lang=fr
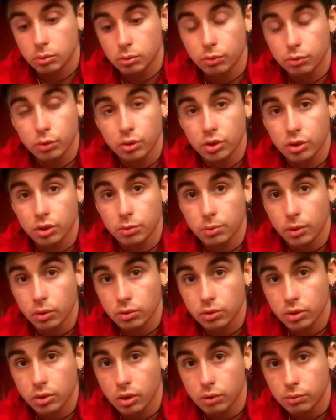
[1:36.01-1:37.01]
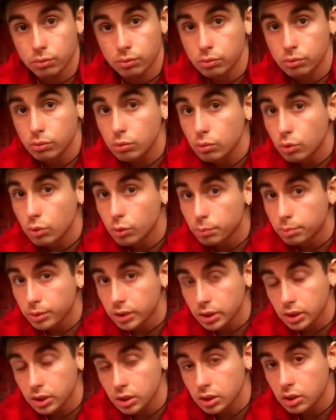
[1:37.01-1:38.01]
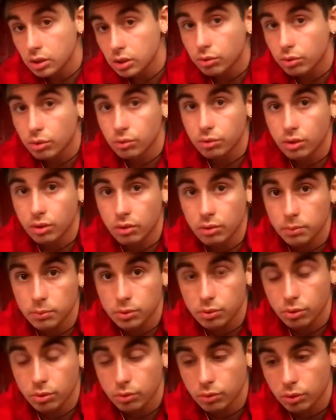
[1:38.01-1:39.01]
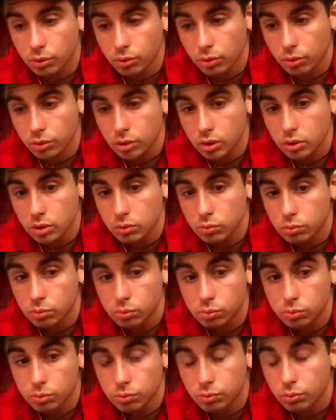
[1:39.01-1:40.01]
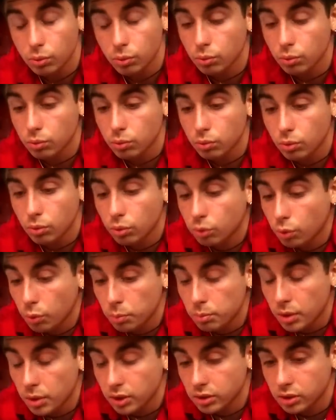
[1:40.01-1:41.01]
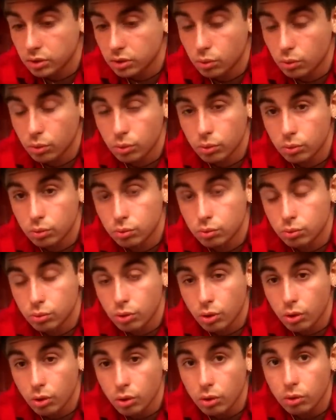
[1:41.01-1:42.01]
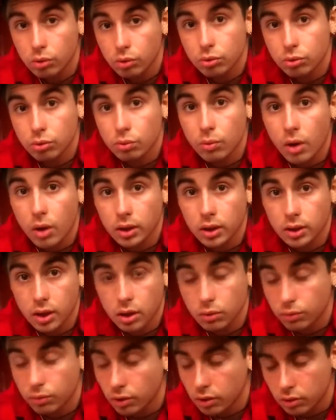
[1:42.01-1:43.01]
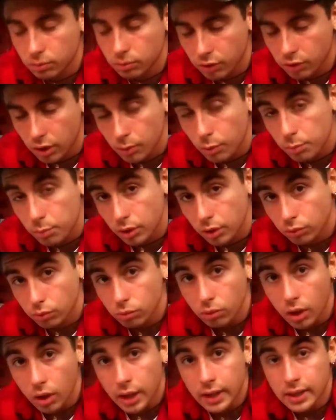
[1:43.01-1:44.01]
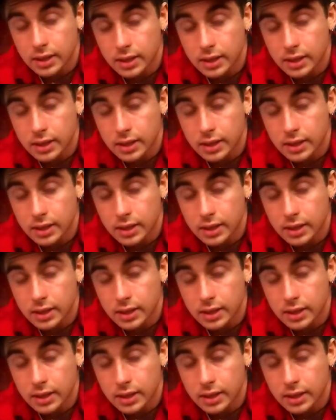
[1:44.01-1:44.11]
vos expériences à vous, le prix, est-ce que vous avez mis sur votre nez ou vos autres parties du corps, que ce soit arcade, enfin vraiment partout,